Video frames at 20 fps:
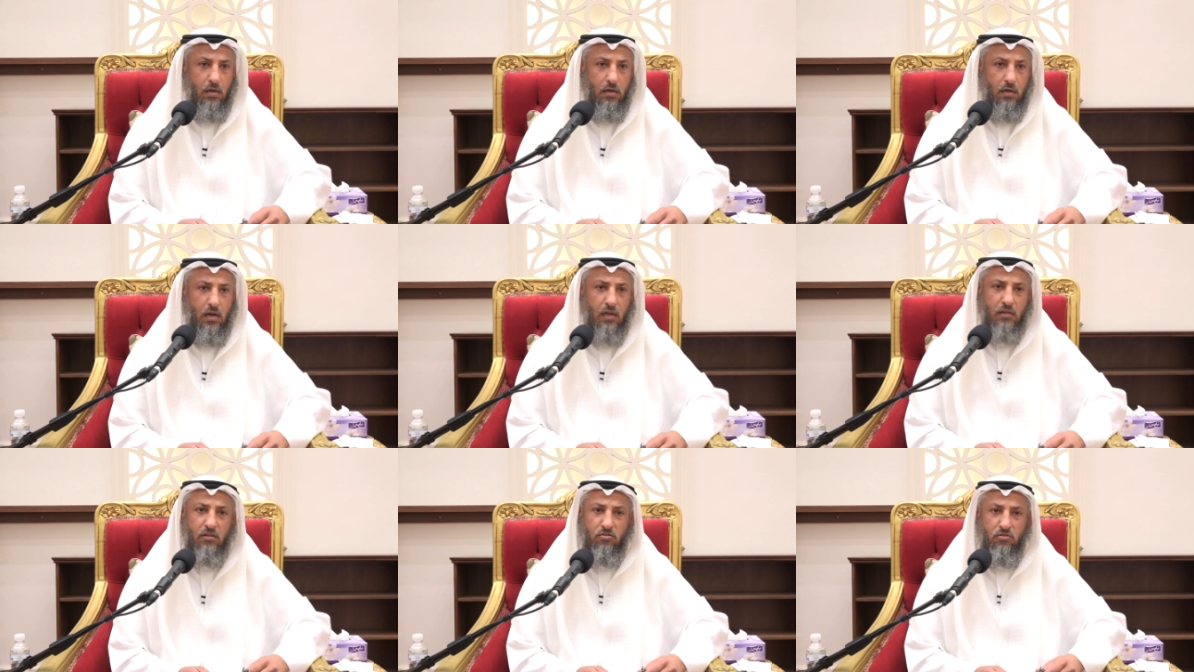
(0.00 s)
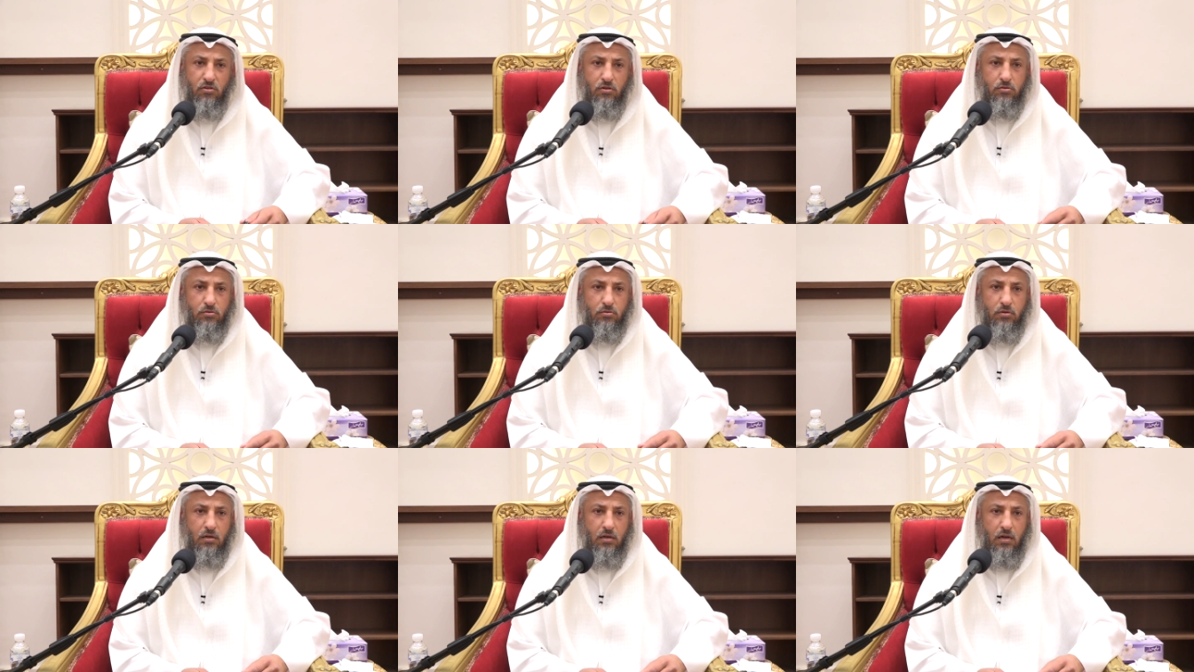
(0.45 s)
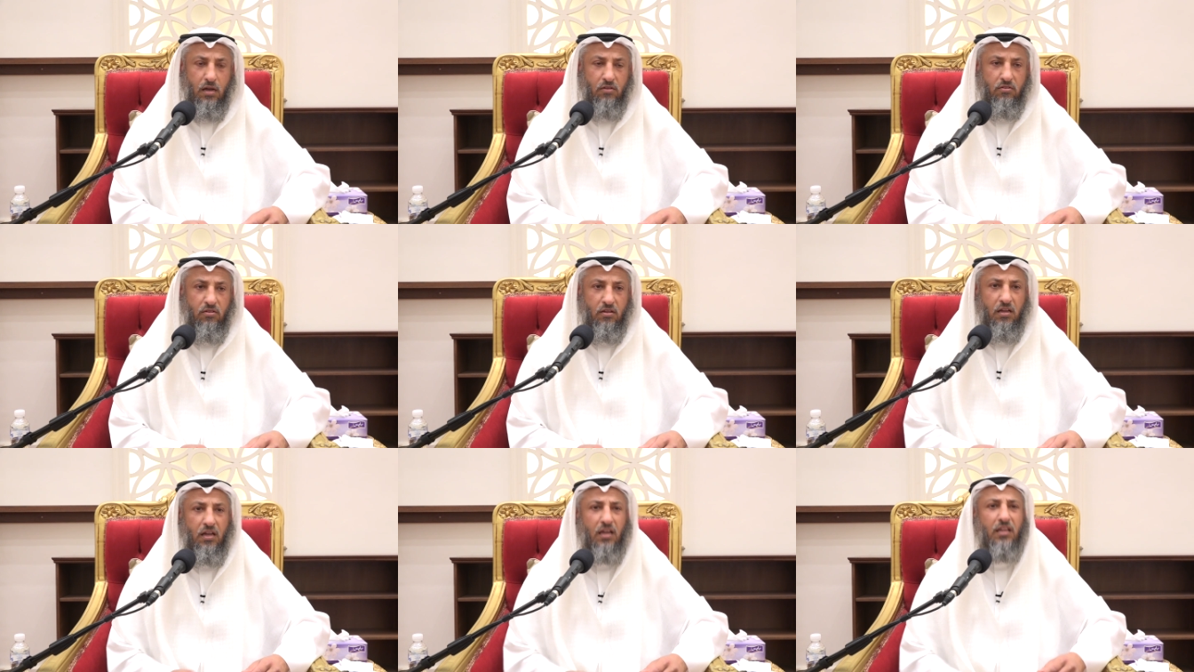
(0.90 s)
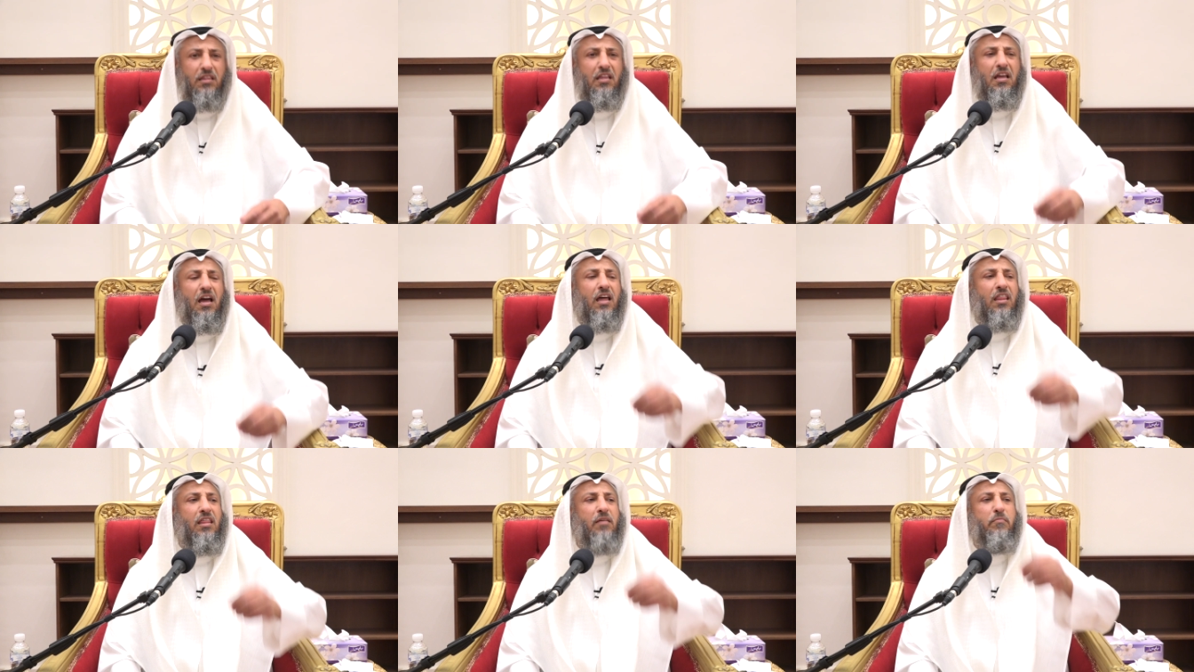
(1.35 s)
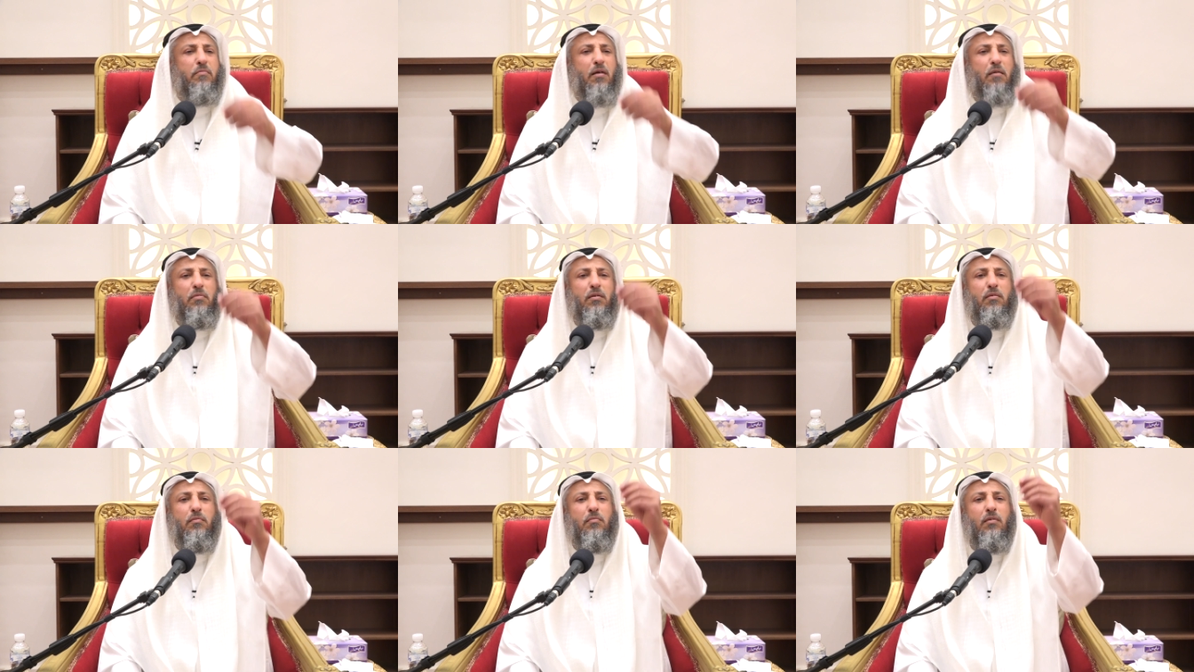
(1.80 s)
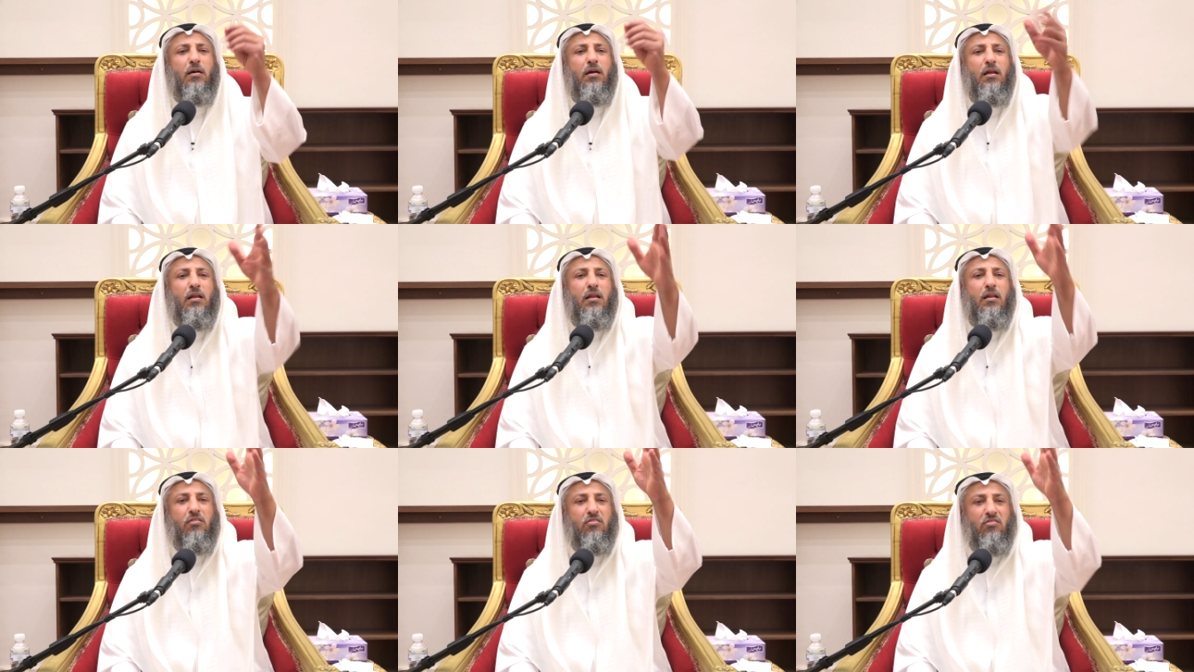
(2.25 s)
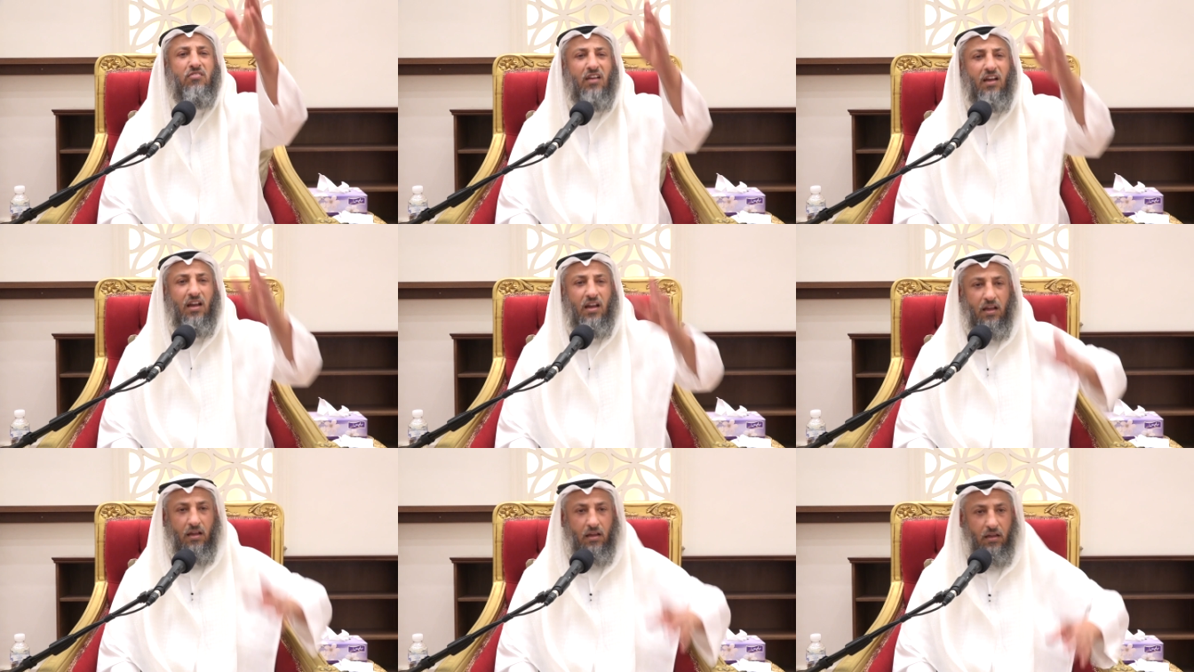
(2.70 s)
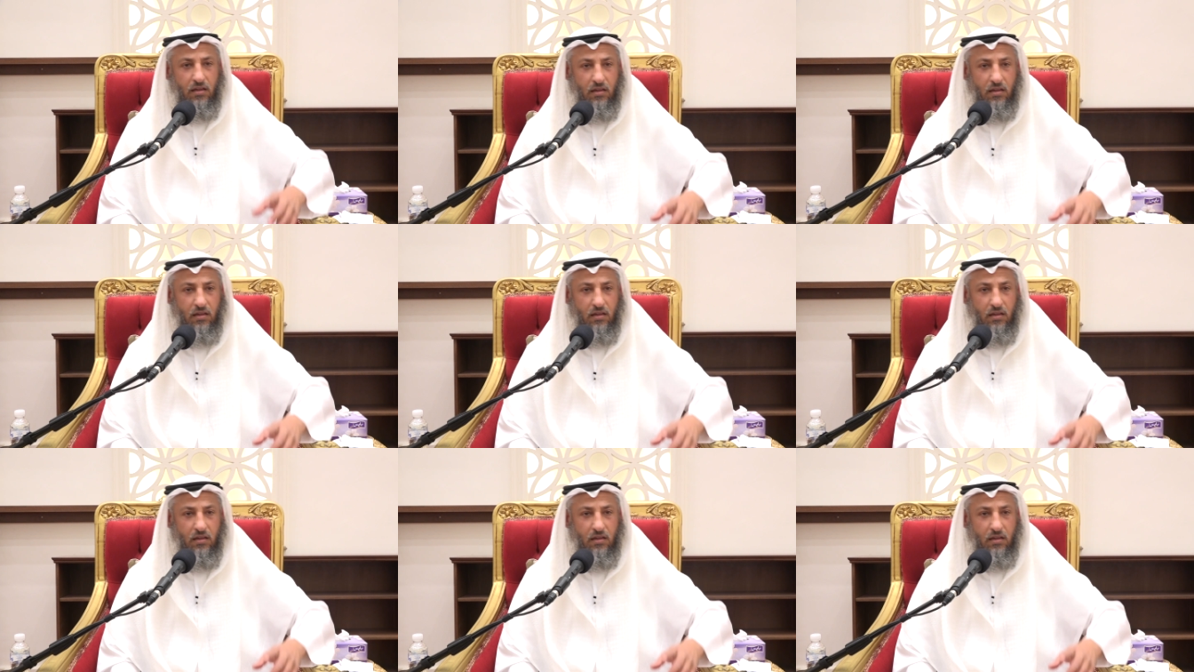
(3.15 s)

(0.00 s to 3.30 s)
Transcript: لا تزعجون الناس حتى ياخذها من باب آه، الصحه